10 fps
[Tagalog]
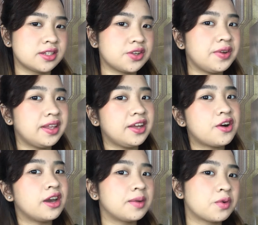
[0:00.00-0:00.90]
So, hindi ko
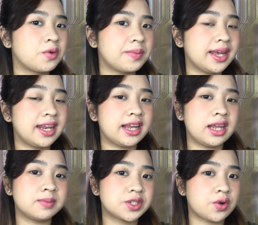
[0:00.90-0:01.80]
alam kung may
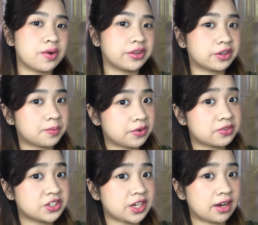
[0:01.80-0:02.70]
kiniklaim siyang waterproof
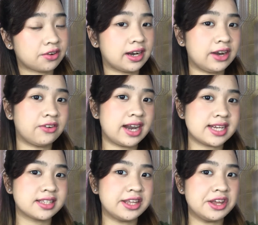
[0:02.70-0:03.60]
siya or
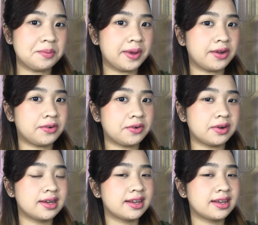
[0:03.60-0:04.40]
long-lasting, pero